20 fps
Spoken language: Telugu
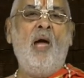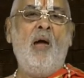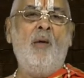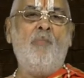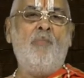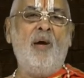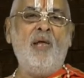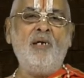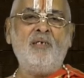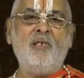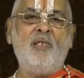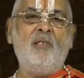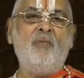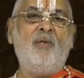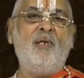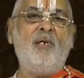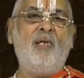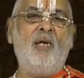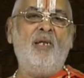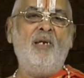ఆ పార్షద
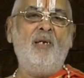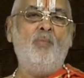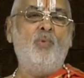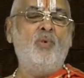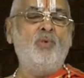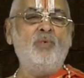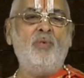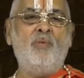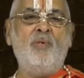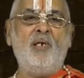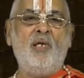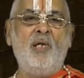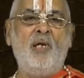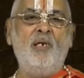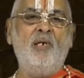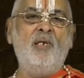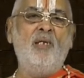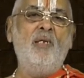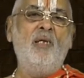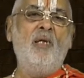వర్గాన్ని
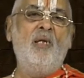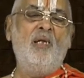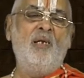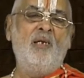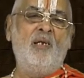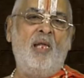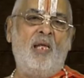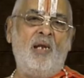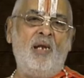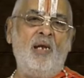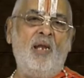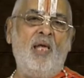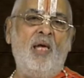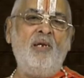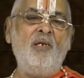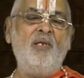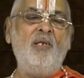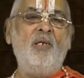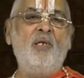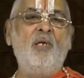భృత్యవర్గాన్ని
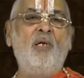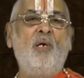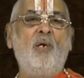నరనారి